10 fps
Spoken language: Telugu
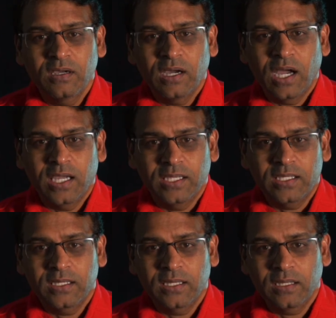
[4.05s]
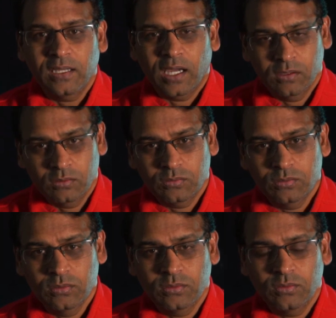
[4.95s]
హాయ్ హలో
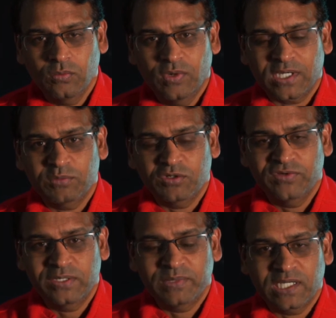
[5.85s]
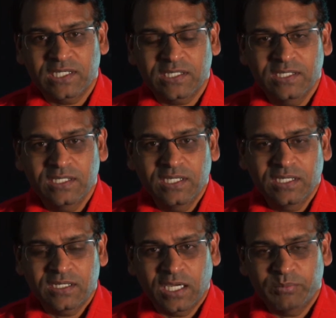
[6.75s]
వెల్కమ్ టు ఫిలిం నగర్
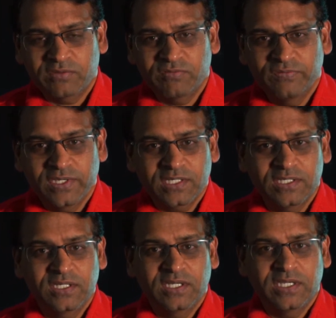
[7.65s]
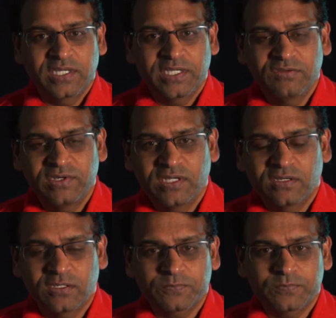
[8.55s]
నా పేరు వివేక్ ఈ
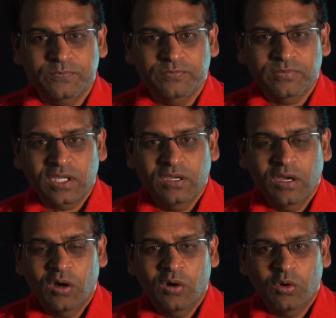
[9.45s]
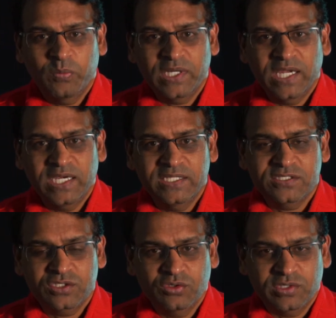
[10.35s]
వీడియోలో ఓపెన్ ఎండింగ్
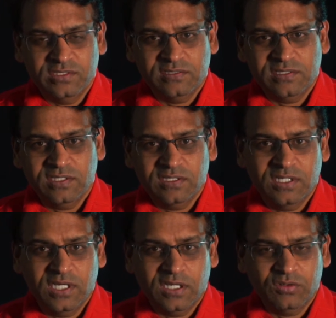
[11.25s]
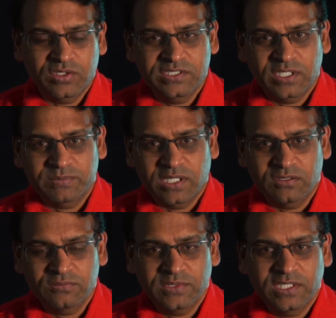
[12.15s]
స్టోరీస్ గురించి
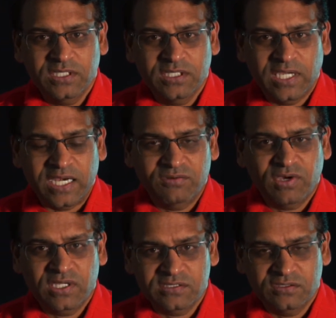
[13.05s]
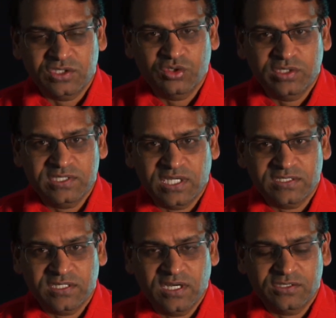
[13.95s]
చెప్తాను ఇది అడ్వాన్స్డ్ స్టోరీ
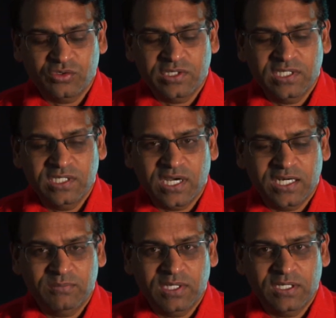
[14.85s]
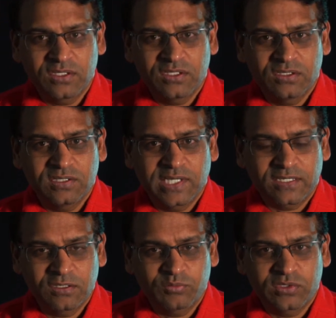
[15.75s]
స్ట్రక్చర్ స్టోరీ రాయడంలో
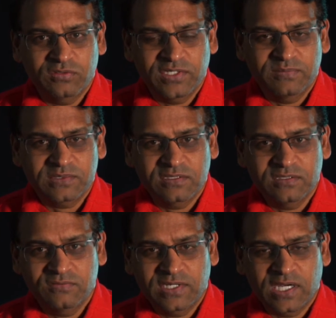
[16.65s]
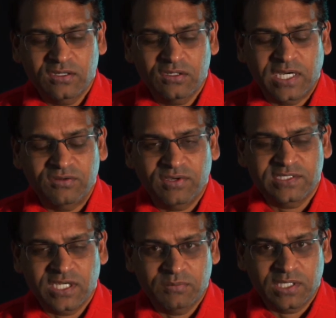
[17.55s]
లైక్ ఇప్పుడు ఫిలిమ్స్ వీటిలలో
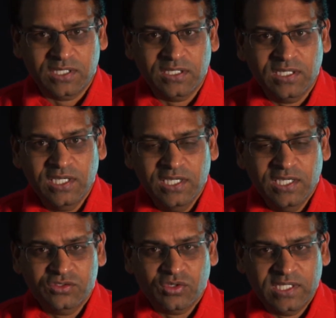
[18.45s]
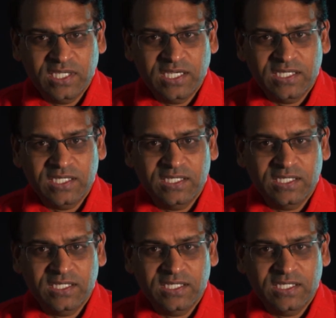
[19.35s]
అడ్వాన్స్డ్ అనమాట సో అది ఏంటి